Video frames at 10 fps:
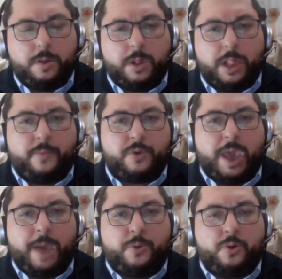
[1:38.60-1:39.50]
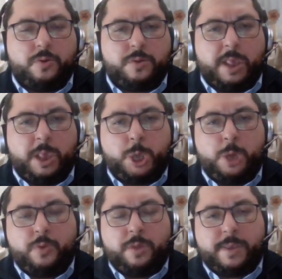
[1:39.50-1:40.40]
lavoriamo dalle
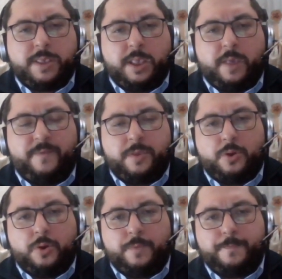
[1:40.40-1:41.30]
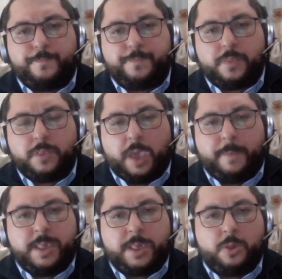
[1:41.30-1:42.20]
5 di mattina fino a
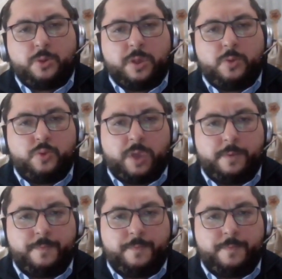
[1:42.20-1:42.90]
mezzanotte l'una